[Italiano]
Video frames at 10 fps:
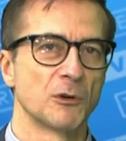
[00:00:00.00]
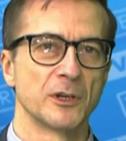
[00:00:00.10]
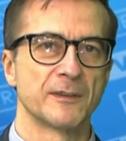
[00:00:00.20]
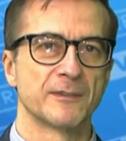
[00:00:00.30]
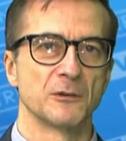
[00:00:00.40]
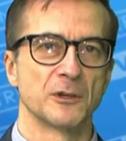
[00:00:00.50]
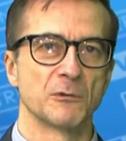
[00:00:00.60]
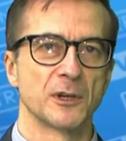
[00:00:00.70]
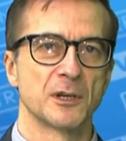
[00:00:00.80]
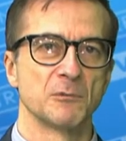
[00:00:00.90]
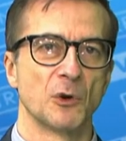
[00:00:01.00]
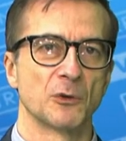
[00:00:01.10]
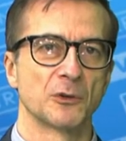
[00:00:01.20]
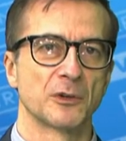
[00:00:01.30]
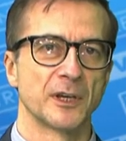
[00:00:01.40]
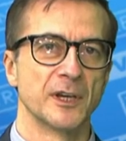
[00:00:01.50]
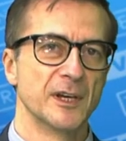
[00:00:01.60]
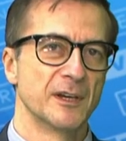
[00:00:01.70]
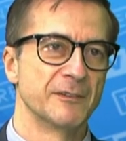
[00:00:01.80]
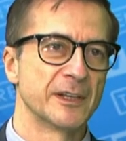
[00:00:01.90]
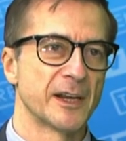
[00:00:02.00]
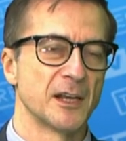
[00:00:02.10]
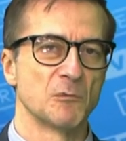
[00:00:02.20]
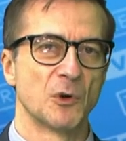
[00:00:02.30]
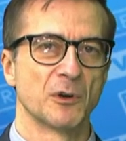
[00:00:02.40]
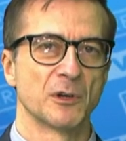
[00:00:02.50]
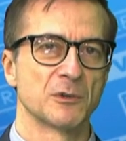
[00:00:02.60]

coalizione in qualche modo che vedremo,